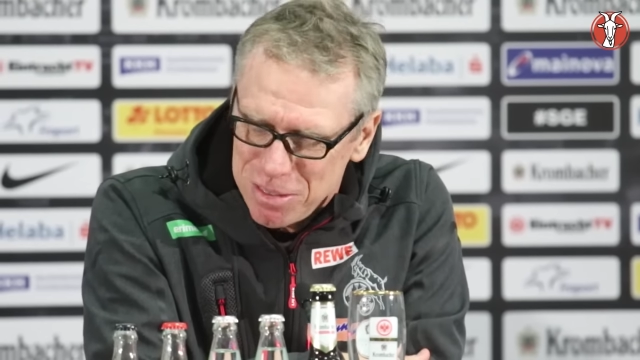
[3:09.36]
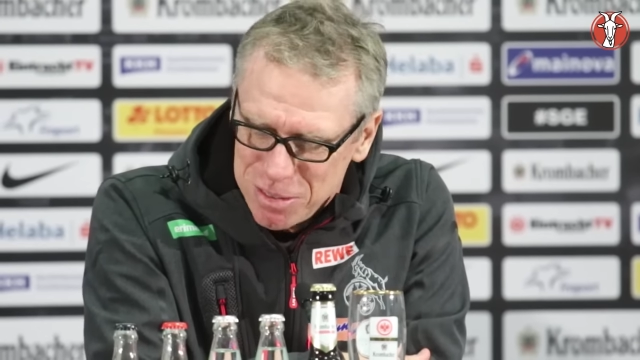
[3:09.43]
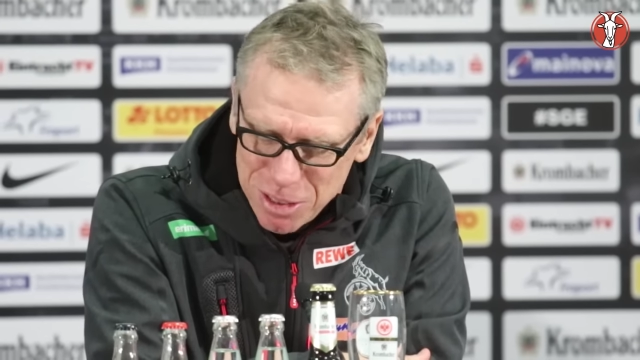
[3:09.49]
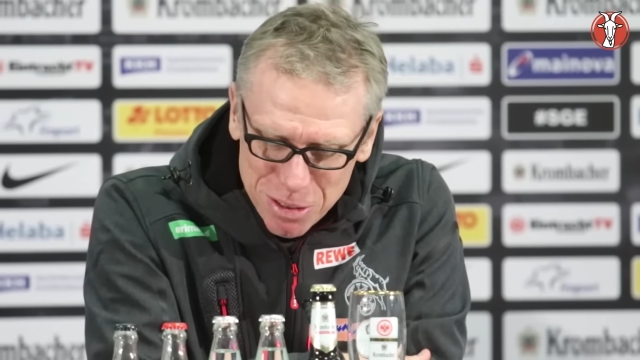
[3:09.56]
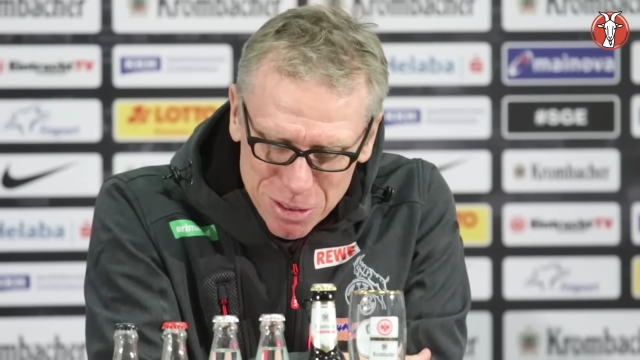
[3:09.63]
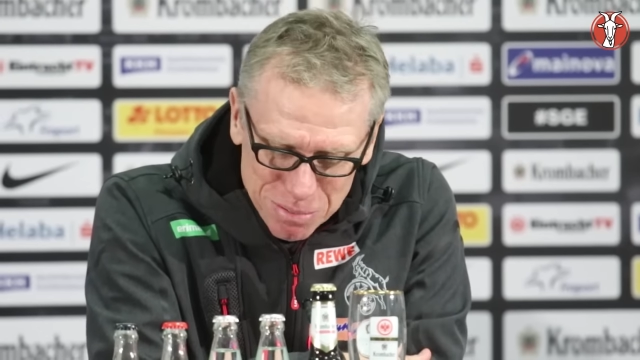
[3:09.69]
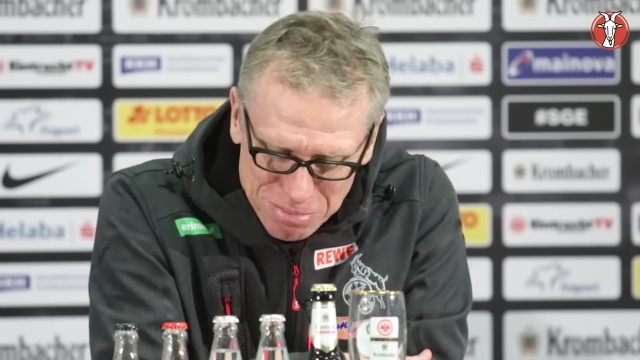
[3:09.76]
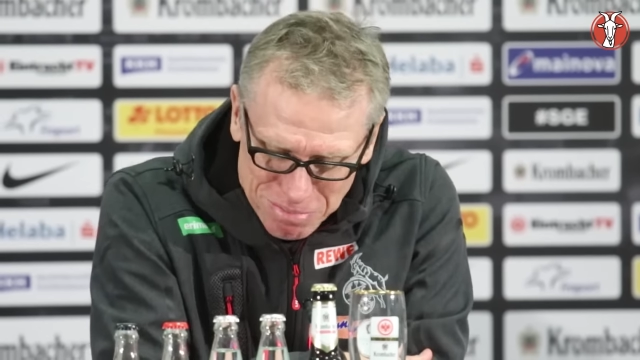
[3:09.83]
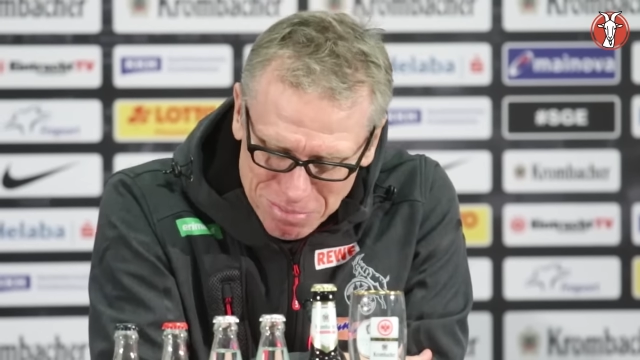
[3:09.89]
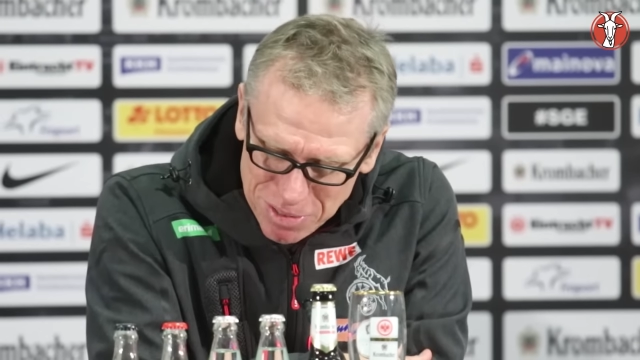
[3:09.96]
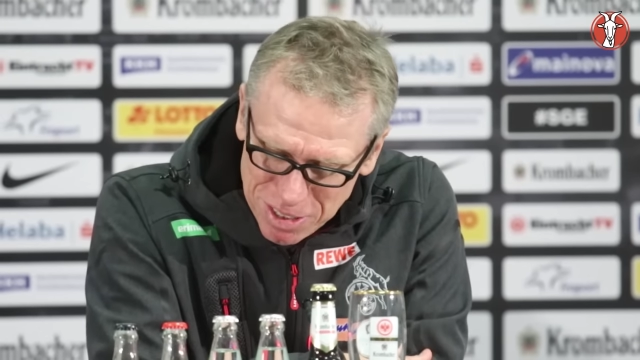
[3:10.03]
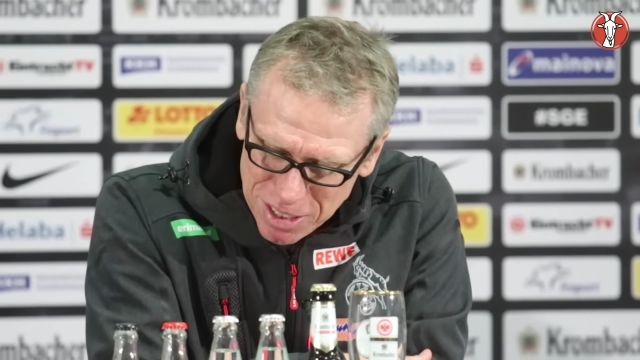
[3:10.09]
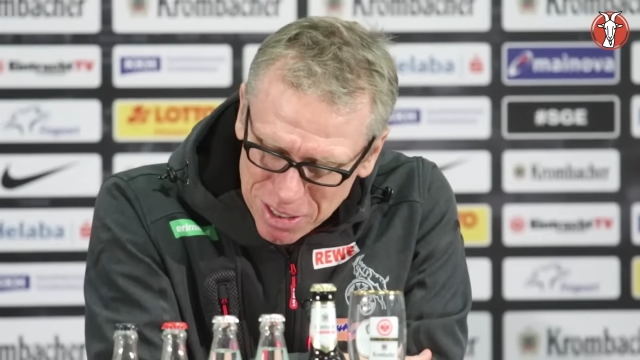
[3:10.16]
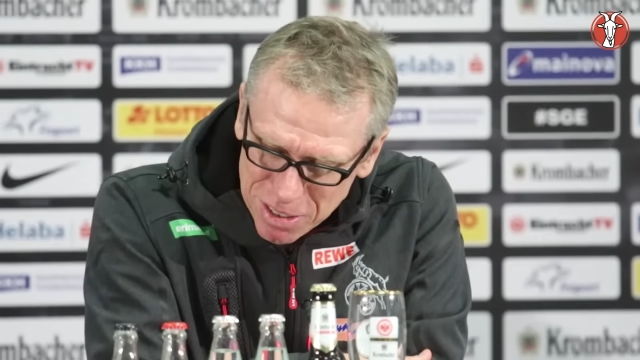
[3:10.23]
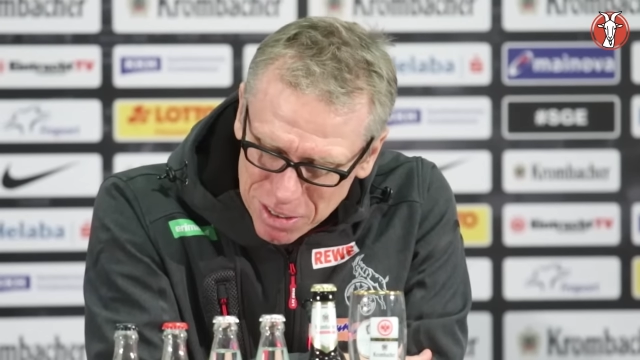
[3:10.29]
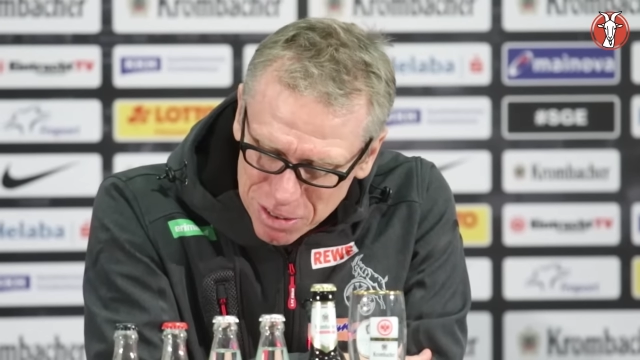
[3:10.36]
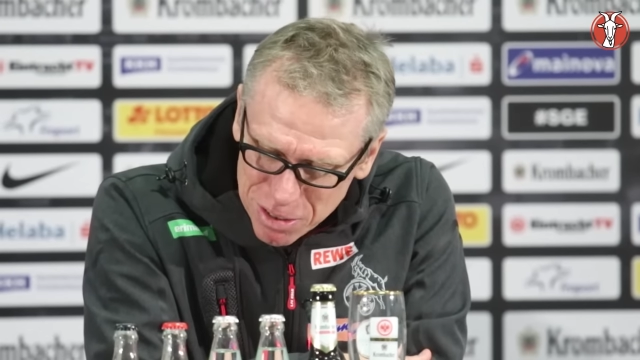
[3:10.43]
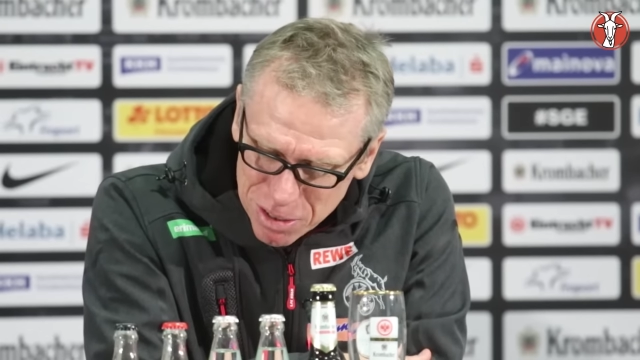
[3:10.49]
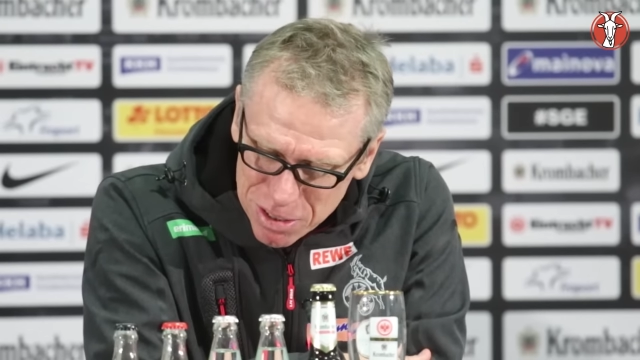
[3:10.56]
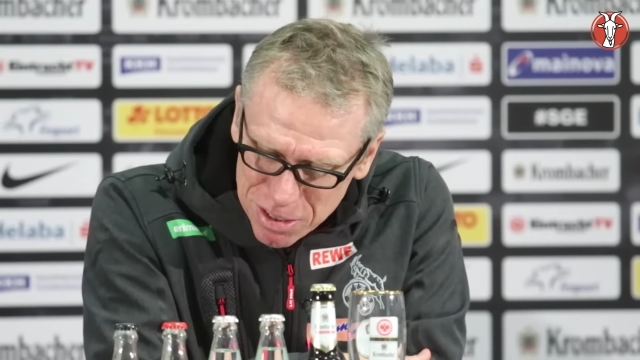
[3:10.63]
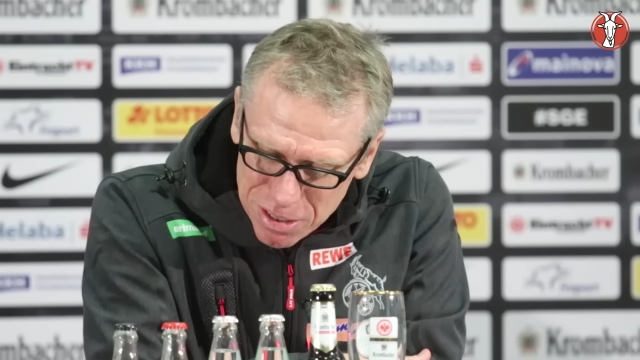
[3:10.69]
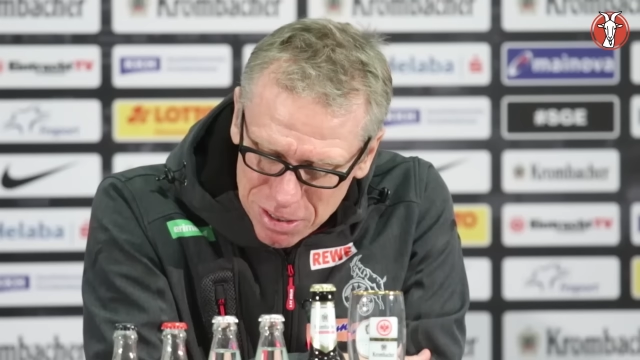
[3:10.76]
also,
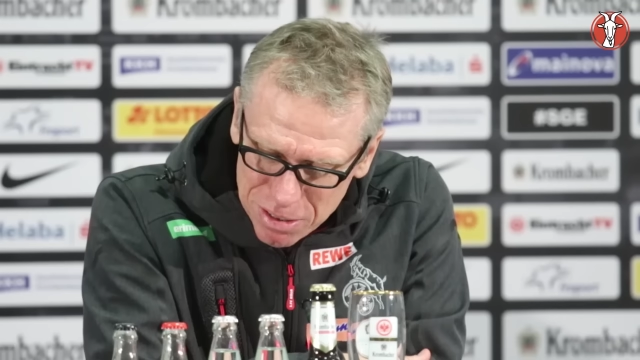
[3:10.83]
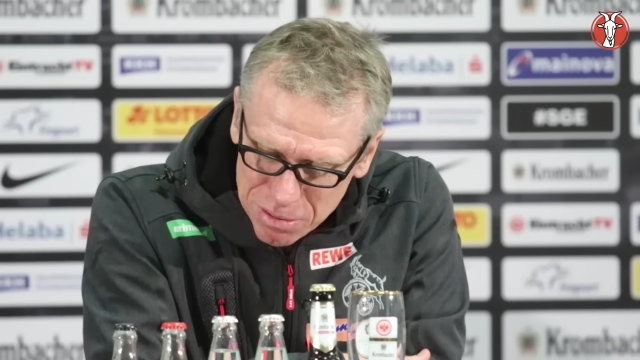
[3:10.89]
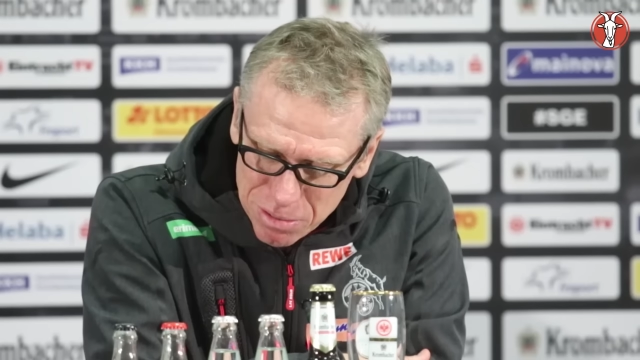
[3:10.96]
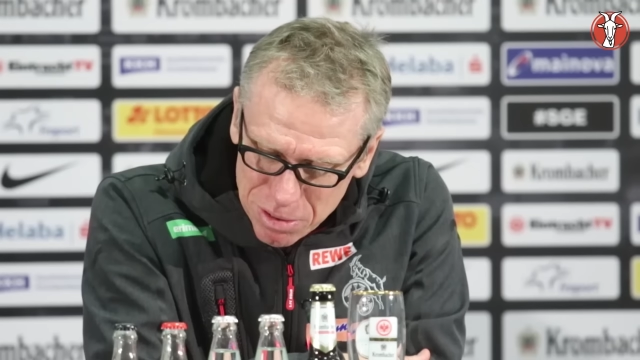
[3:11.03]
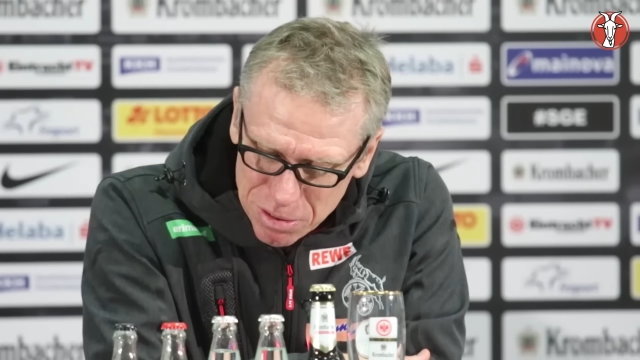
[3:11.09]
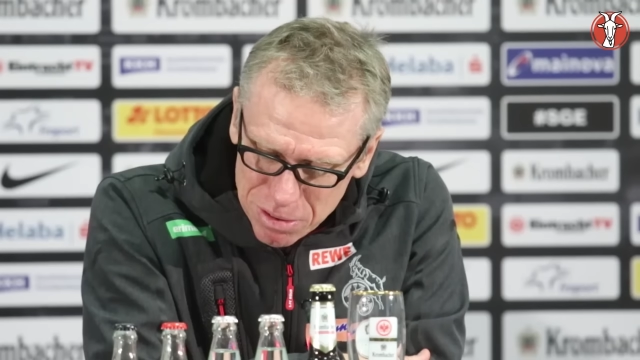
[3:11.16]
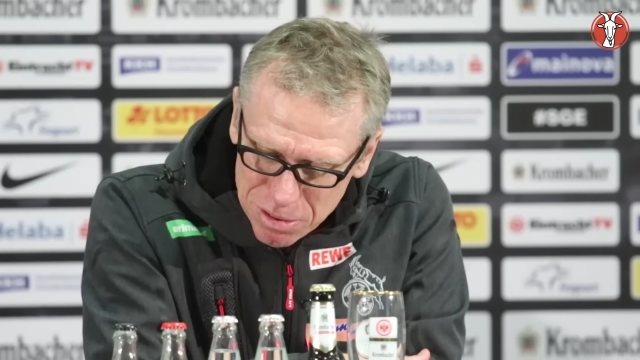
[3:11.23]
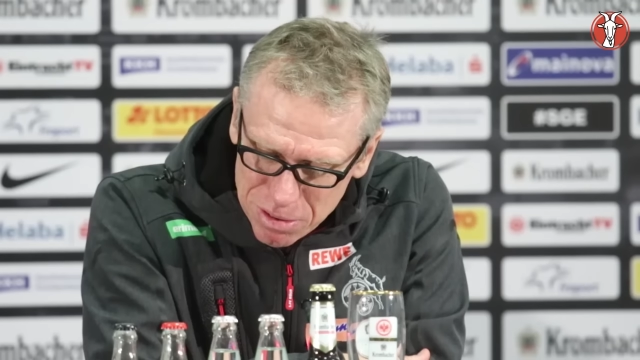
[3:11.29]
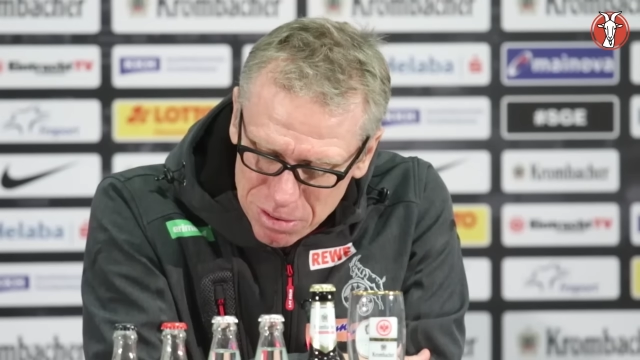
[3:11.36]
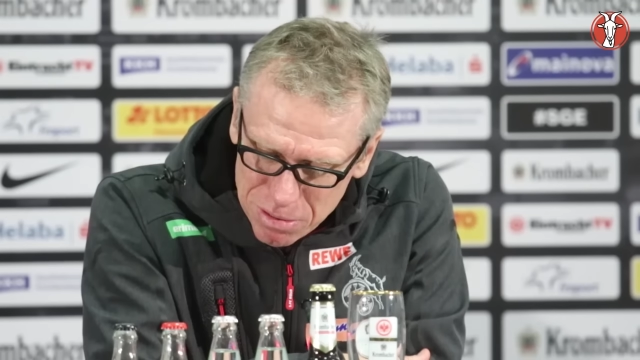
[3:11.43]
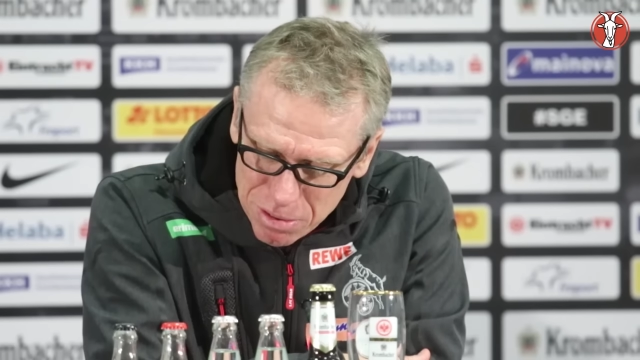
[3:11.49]
dass, äh, dass,